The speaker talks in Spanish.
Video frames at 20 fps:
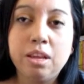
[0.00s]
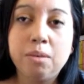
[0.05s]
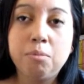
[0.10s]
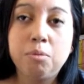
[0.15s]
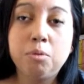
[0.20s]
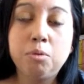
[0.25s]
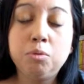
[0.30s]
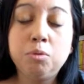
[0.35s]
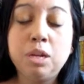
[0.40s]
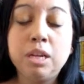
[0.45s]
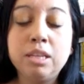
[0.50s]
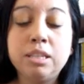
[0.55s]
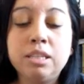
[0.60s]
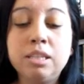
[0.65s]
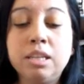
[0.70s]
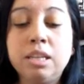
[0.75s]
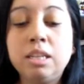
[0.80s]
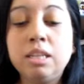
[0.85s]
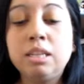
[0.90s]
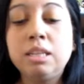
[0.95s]
pero tuvo un
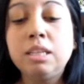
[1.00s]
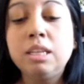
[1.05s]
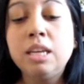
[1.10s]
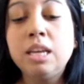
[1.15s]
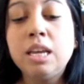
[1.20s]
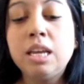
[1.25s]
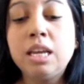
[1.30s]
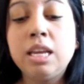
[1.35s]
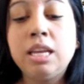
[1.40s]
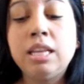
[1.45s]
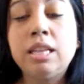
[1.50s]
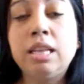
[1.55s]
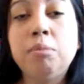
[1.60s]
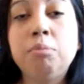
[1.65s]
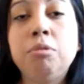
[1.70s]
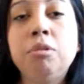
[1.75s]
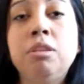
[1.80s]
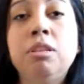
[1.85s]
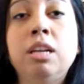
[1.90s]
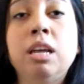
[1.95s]
accidente y
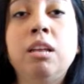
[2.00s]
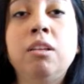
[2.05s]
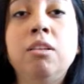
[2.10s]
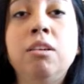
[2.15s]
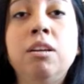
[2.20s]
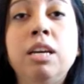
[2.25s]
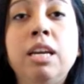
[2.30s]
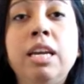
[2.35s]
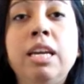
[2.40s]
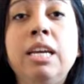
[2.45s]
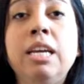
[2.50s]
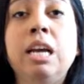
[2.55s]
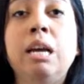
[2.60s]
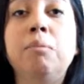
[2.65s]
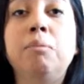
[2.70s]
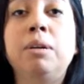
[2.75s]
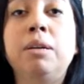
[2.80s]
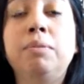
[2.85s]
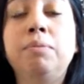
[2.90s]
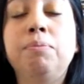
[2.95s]
está postrado en
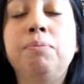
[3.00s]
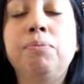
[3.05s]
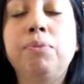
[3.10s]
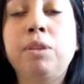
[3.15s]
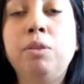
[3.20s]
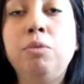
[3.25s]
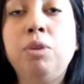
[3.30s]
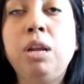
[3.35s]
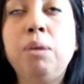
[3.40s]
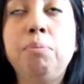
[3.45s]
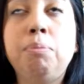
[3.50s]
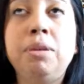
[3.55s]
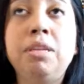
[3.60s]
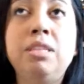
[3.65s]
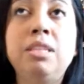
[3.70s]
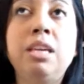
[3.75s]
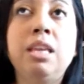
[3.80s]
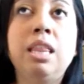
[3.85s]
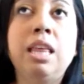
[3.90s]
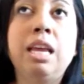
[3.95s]
cama, en una
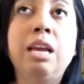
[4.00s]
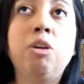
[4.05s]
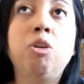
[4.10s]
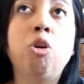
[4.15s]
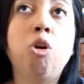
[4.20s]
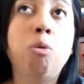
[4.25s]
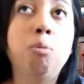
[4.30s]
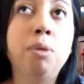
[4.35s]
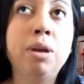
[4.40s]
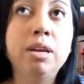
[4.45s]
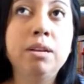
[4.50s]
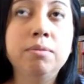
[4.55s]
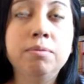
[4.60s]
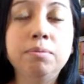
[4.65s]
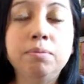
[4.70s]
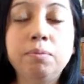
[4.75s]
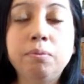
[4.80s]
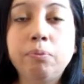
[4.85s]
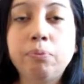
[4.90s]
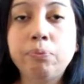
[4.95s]
especie de coma.
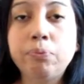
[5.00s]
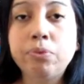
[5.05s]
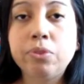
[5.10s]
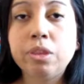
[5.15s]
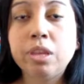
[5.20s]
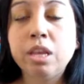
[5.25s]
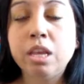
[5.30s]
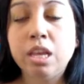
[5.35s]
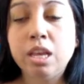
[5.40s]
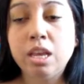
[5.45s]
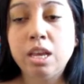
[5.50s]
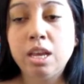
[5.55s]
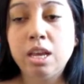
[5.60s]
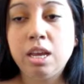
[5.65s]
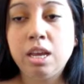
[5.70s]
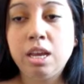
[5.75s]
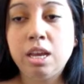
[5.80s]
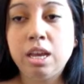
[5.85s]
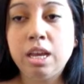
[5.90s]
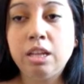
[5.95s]

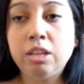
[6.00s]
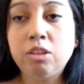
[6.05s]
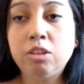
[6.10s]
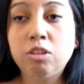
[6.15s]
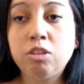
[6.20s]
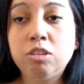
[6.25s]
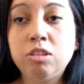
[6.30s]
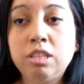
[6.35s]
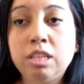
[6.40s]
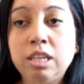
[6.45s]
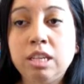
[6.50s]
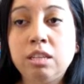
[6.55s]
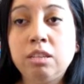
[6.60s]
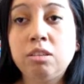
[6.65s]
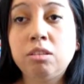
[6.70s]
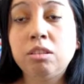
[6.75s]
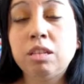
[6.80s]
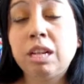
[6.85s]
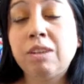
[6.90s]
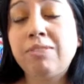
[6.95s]
Entonces
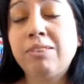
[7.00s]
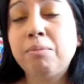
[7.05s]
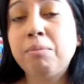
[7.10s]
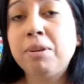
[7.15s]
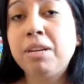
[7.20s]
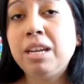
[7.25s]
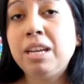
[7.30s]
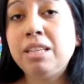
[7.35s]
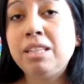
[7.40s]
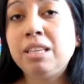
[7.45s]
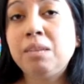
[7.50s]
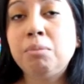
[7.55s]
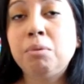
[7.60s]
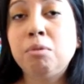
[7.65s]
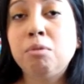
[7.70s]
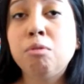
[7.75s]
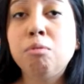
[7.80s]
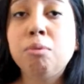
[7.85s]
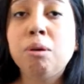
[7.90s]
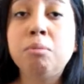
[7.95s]
la familia se
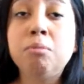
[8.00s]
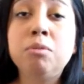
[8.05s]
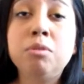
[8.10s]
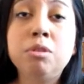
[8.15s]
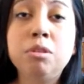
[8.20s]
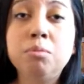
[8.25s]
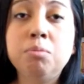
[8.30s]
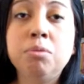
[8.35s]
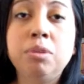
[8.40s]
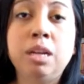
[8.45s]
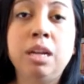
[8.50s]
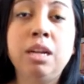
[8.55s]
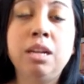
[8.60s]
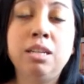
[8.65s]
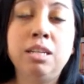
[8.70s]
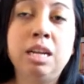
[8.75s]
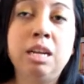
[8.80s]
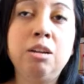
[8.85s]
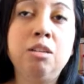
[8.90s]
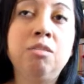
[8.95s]
preocupa mucho por
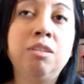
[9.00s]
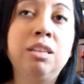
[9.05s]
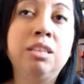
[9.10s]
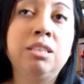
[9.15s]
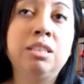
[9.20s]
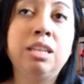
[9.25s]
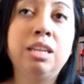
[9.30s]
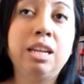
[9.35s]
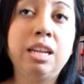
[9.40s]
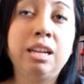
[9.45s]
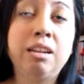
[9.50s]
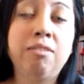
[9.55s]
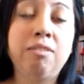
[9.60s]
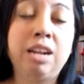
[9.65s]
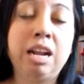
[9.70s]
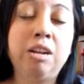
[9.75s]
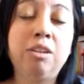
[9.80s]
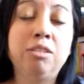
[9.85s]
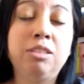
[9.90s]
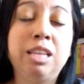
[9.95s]
él, ya no va a ser el
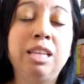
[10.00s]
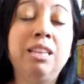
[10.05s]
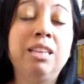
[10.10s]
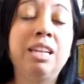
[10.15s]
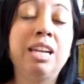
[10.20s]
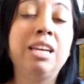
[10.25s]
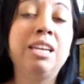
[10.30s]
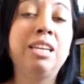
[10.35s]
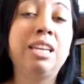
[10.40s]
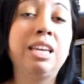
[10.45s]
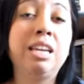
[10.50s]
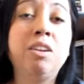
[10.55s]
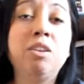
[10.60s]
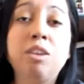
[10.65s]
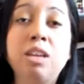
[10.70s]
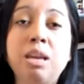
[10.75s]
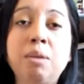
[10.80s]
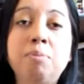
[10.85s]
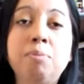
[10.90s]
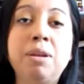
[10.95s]
verano tan
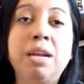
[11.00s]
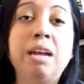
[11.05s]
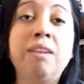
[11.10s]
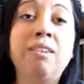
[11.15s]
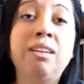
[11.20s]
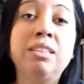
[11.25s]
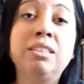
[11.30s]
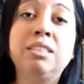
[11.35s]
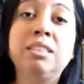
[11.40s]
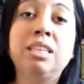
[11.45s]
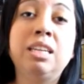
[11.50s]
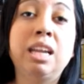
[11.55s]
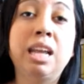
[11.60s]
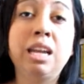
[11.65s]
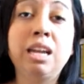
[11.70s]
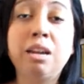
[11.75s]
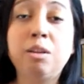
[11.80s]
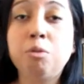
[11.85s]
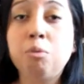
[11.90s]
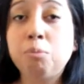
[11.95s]
tranquilo que esperaban
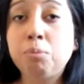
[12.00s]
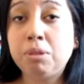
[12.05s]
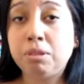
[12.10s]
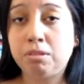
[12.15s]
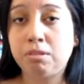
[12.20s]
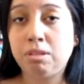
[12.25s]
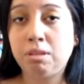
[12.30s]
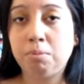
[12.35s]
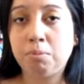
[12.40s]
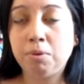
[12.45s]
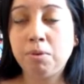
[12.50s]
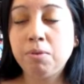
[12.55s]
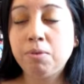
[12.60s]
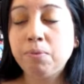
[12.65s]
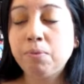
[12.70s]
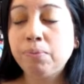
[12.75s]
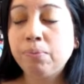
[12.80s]
tener en un principio,